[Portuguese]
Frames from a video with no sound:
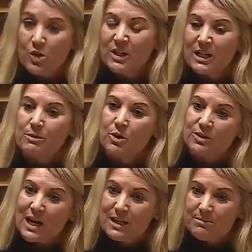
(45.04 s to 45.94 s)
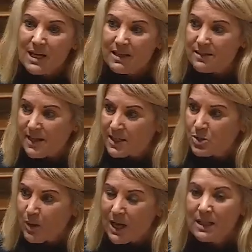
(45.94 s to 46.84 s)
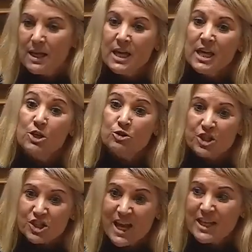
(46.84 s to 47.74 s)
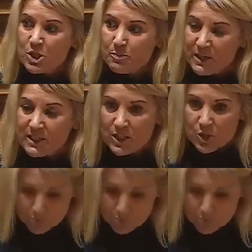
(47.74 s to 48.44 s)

um crime contra a liberdade sexual e os restantes partidos